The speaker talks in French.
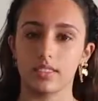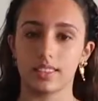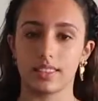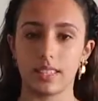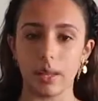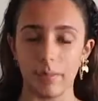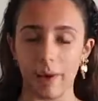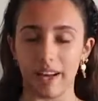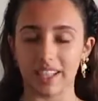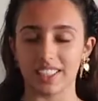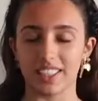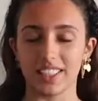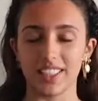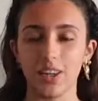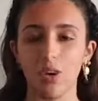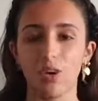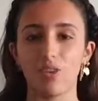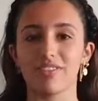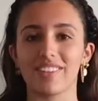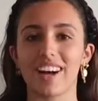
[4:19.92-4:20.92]
C'est
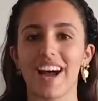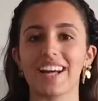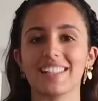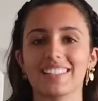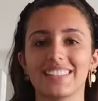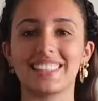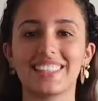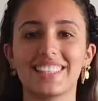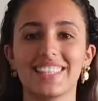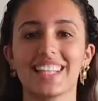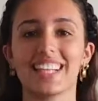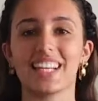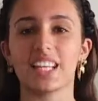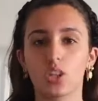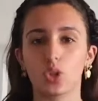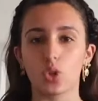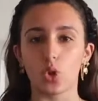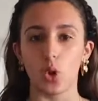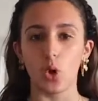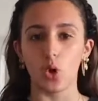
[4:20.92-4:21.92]
parti, on va
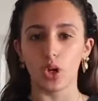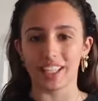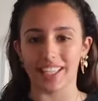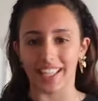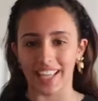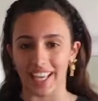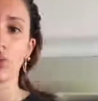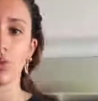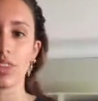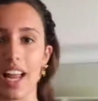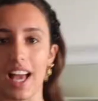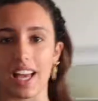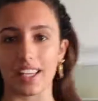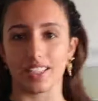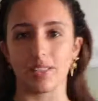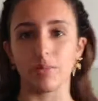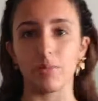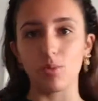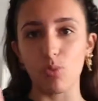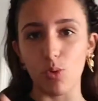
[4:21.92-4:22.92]
TikToker. Donc là,
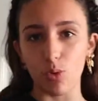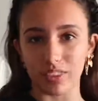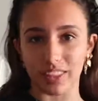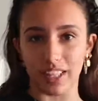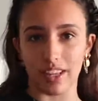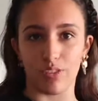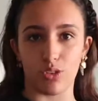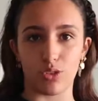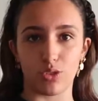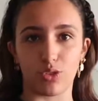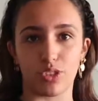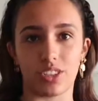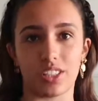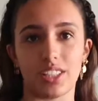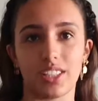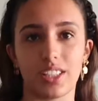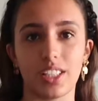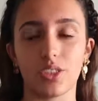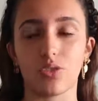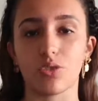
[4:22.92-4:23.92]
j'ai mis mon téléphone juste
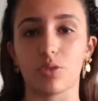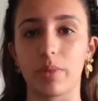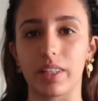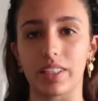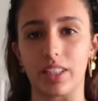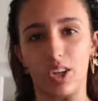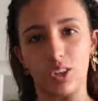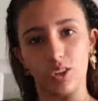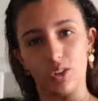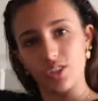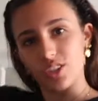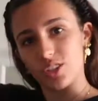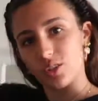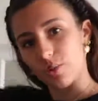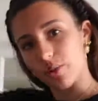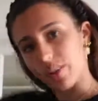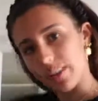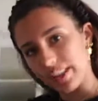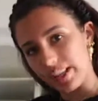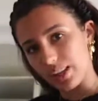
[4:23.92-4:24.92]
ici. Je vais vous mettre un
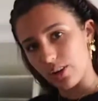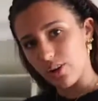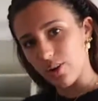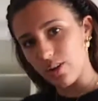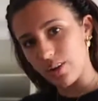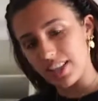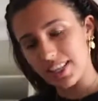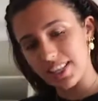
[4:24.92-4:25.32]
enregistrement de l'écran